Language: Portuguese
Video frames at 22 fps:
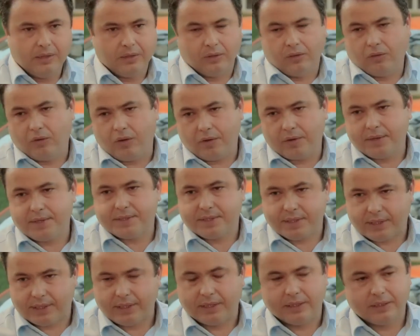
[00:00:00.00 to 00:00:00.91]
logo em
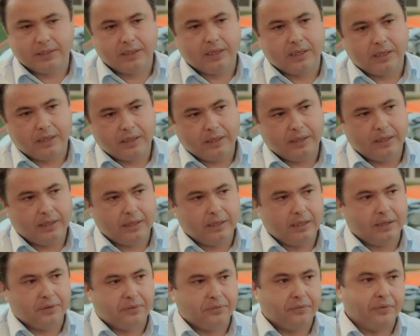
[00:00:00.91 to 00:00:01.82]
seguida
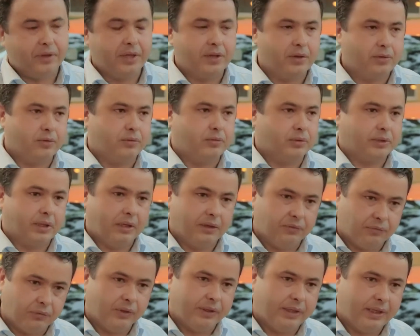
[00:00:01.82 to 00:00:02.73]
é, veio o
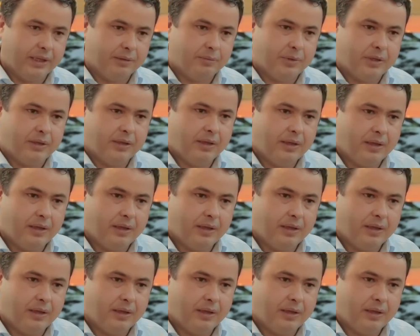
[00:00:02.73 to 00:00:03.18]
telefonema